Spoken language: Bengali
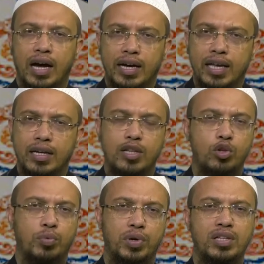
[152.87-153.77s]
আগের
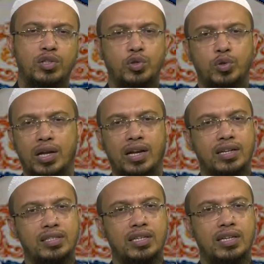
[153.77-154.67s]
কৃত অপরাধের জন্য
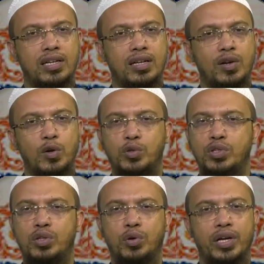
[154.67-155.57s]
আল্লাহর কাছে
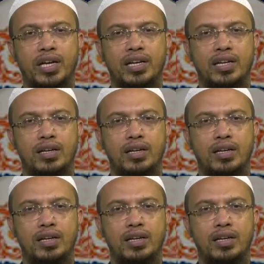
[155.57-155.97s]
লজ্জিত হয়ে